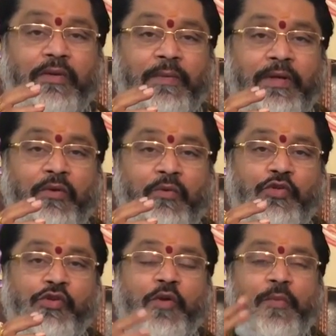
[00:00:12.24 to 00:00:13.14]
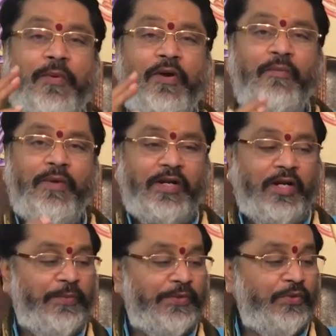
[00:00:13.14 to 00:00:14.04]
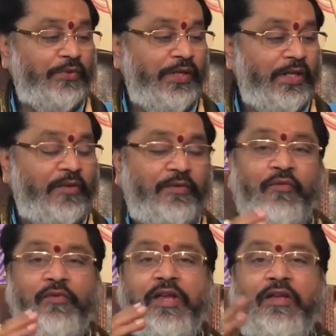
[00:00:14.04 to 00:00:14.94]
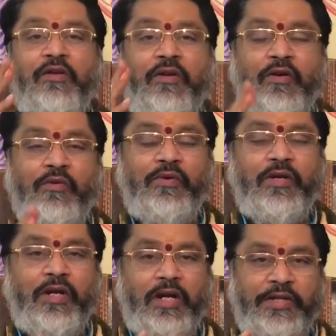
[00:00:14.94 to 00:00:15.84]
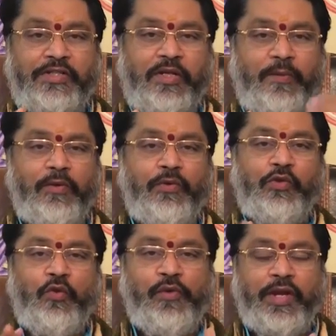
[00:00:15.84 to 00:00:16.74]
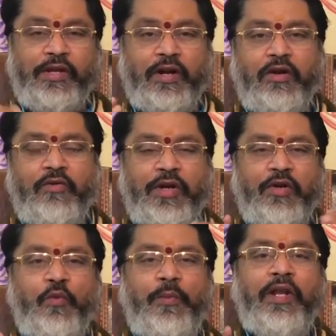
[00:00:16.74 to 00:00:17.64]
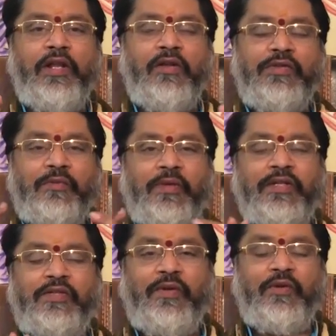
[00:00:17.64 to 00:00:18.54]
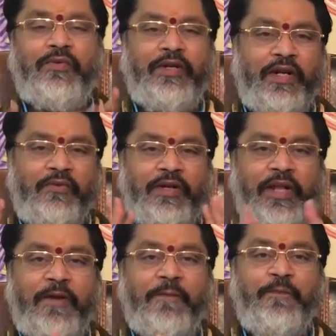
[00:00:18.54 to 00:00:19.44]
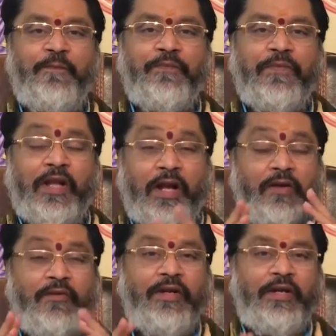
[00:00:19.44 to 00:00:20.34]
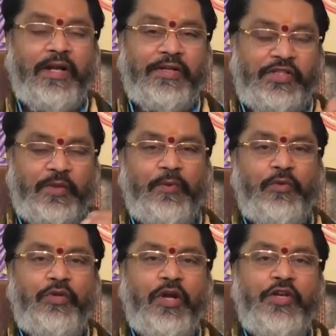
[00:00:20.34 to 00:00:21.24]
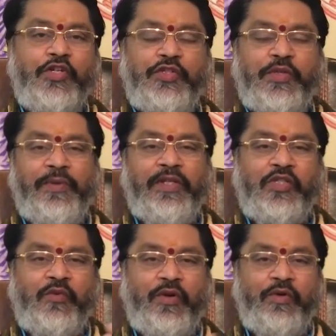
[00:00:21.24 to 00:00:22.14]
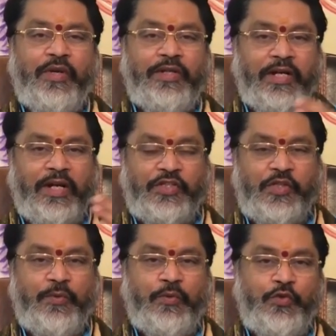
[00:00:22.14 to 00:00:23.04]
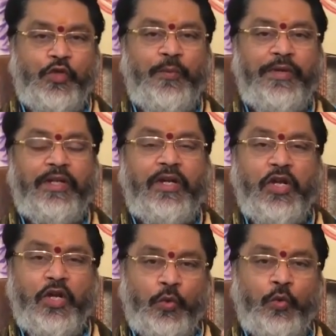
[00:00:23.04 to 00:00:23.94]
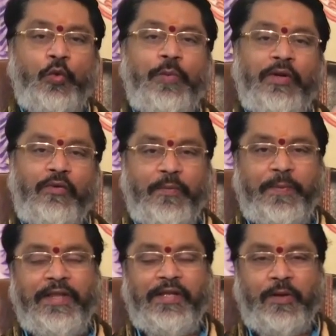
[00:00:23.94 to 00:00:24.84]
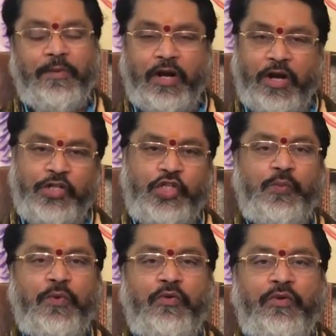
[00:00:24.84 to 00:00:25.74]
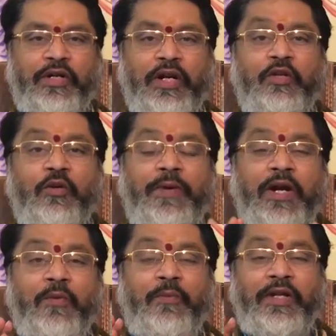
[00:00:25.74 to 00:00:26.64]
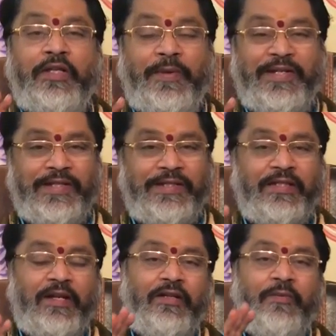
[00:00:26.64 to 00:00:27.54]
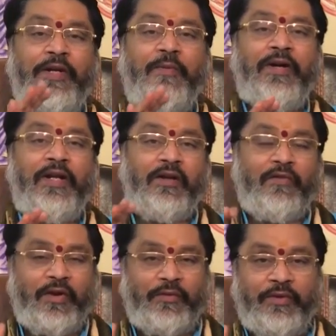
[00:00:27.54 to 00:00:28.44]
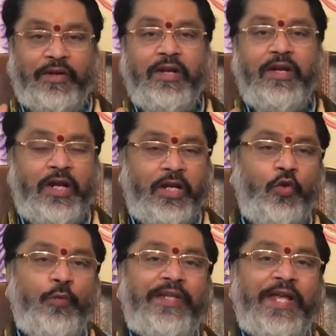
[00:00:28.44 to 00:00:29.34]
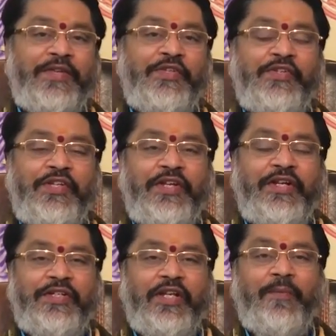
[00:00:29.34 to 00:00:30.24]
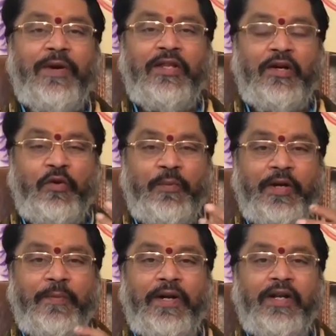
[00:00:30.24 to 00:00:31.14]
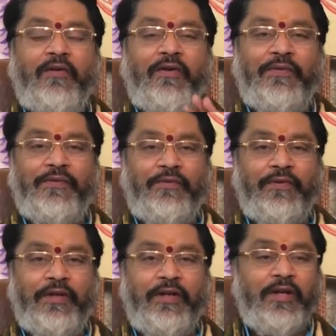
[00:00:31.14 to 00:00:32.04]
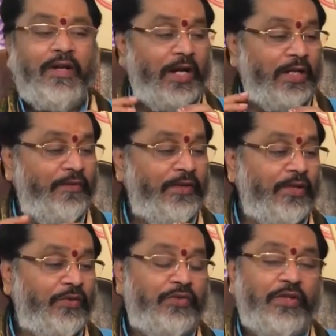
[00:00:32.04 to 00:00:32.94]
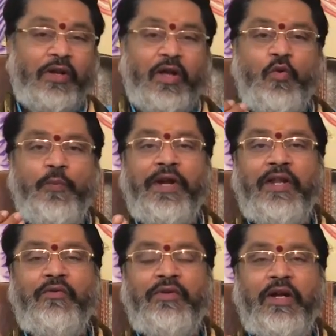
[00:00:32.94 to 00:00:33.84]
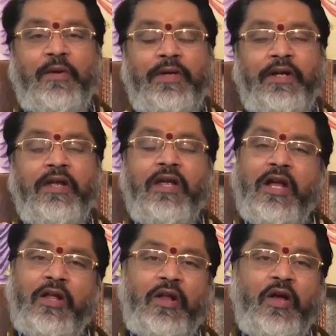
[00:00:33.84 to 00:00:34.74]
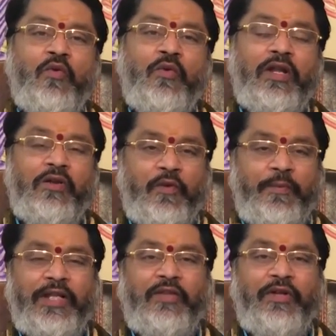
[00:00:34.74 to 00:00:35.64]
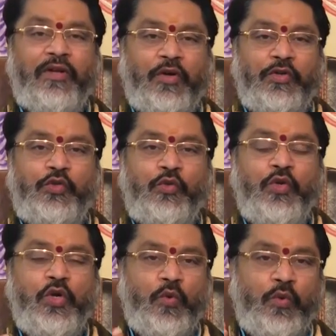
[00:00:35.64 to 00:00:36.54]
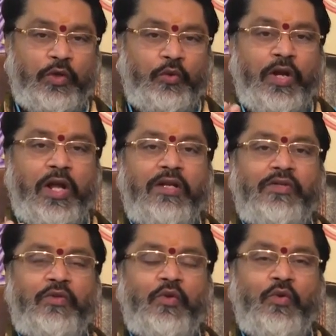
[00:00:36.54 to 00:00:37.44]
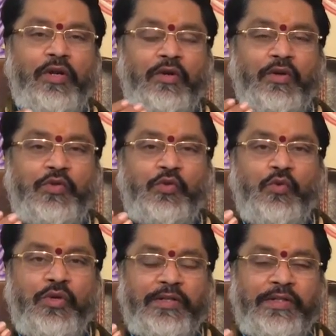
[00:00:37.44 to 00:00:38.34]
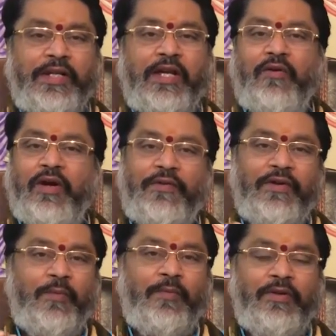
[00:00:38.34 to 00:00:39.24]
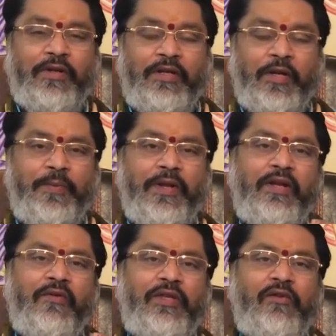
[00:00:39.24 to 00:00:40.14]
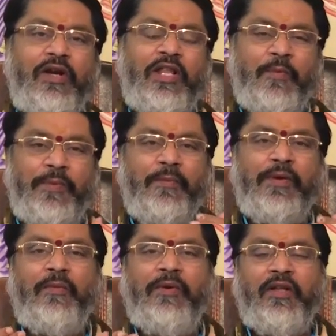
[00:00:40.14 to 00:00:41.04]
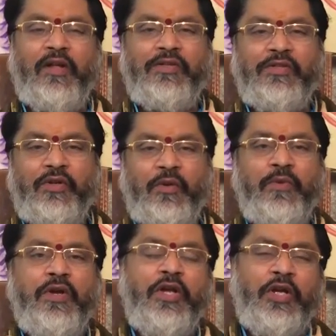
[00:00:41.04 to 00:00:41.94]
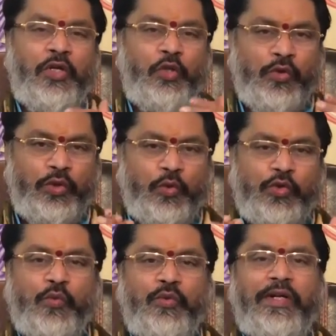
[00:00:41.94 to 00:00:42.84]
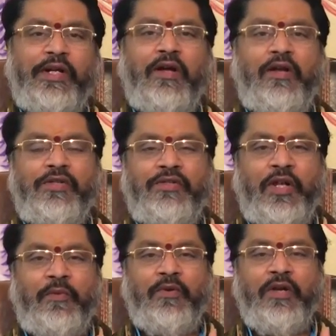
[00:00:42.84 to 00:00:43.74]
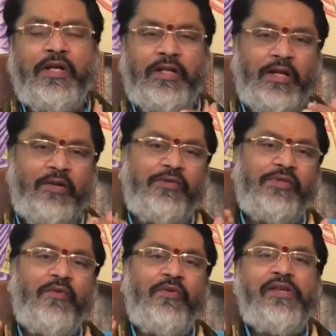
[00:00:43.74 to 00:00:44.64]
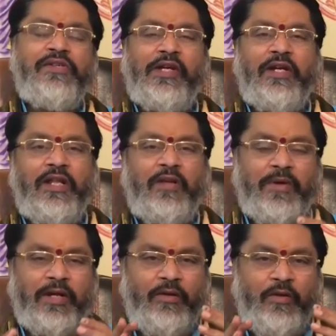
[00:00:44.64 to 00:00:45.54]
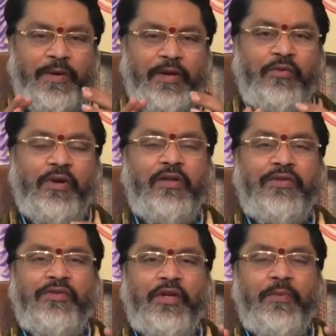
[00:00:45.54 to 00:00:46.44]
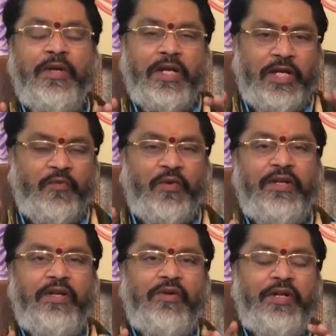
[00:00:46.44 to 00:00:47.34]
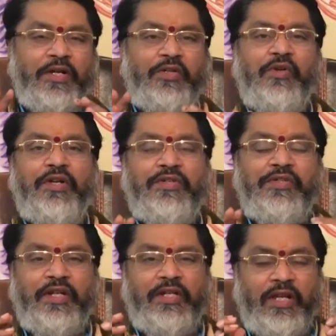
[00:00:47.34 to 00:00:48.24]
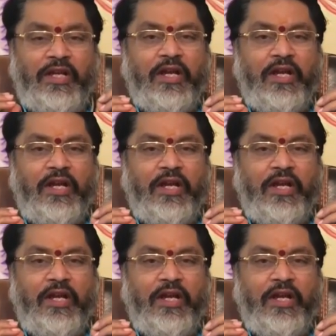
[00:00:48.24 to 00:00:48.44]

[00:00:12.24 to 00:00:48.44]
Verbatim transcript: మనకు కుజుడు యొక్క ప్రభావం బాగా కనిపిస్తోంది అదేవిధంగా వ్యయంలో రాహు అష్టమ కుజుడు వ్యయ రాహు ఇవి రెండు పీడనాలు సింహరాశి వారికి ఉంటూనే ఉంటాయి కారణం ఏంటంటే అష్టమ కుజుడు ఆయుష్కి సంబంధించిన వాడు అయితే అష్టమ కుజుడు మీద గురుబలం కూడా పడింది కాబట్టి ఆయుష్ బాగుంటుంది ఏదో ప్రాణం పోయినంత పని చేసి తర్వాత బయటపడడానికి అవకాశం ఉంది ఏదో పెద్ద యాక్సిడెంట్ జరిగినట్టు జరిగి మళ్ళీ దాంట్లో బయటపడడానికి అవకాశం ఉంటుంది అదేవిధంగా చూస్తే రాహు పీడనం ఉంది కాబట్టి రాహు వల్ల విపరీతమైన ఖర్చు ఒక దురాలోచనతో కూడిన ఖర్చు జరిగే అవకాశం కనబడుతుంది ఎప్పుడైనా అవతల అపనమ్మకం మీద ఆలోచించడం ఏదో ఒక దోషం ఉన్నట్టుగా ఆలోచించడము నా కోసం ఎవరేం చేయట్లేని బాధలో పడుతూ ఆలోచించడం ఇవన్నీ ఒక నెగిటివ్ ఎనర్జీ అనేది